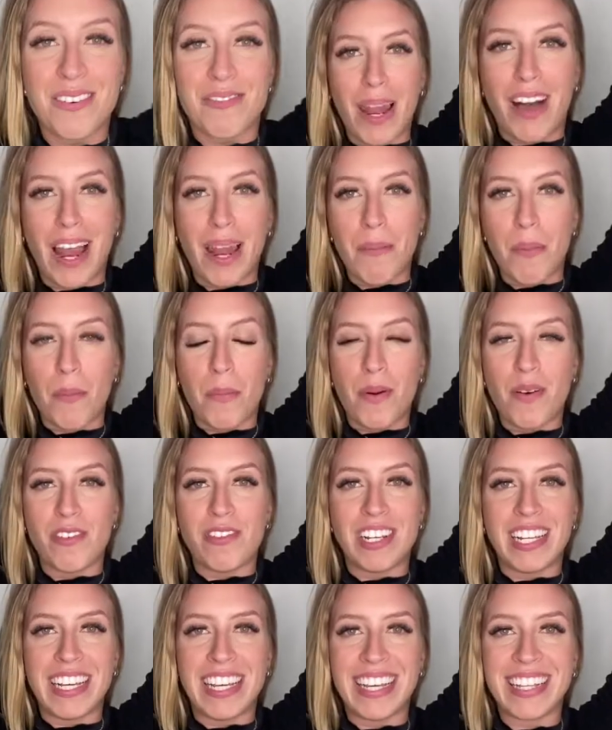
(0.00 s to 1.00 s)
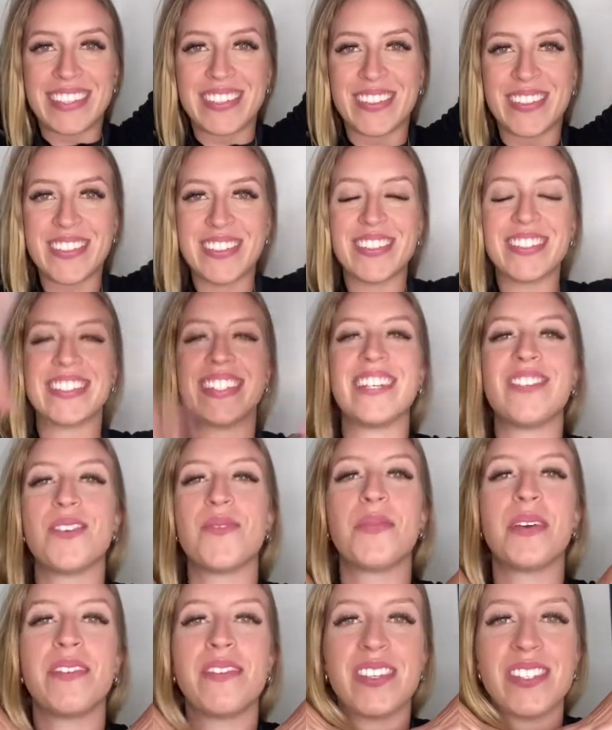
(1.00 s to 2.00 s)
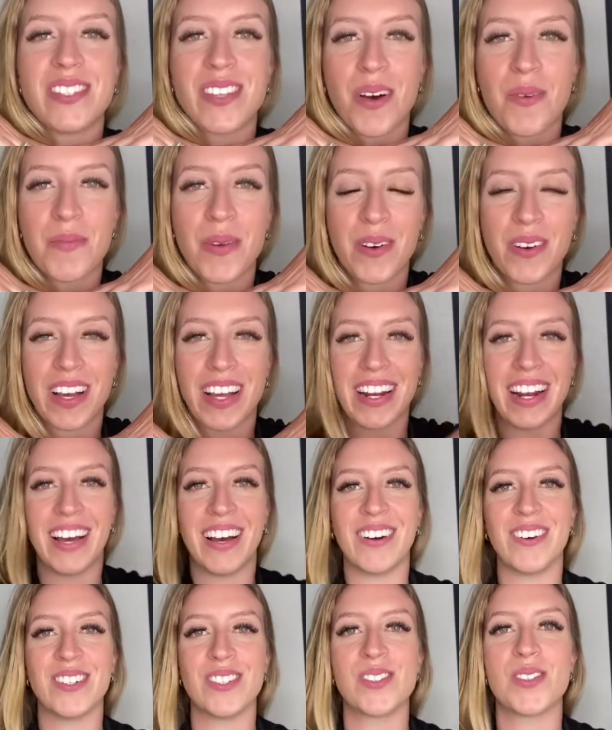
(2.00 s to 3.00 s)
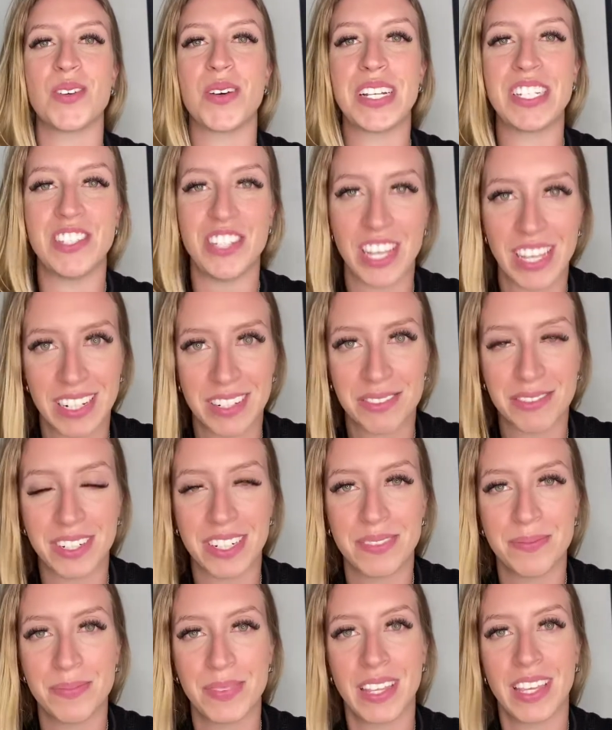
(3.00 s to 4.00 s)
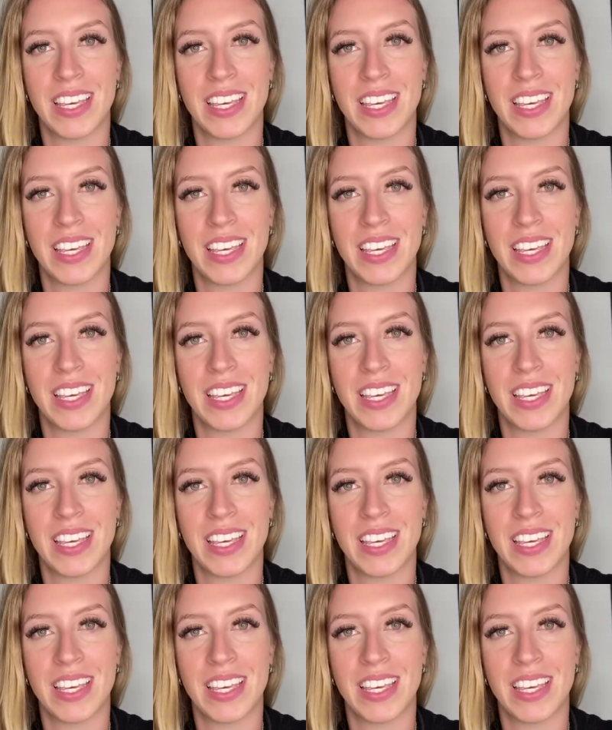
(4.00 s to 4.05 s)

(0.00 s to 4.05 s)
Fala meu povo lindo, sejam bem-vindos ao meu canal, eu sou a Jennifer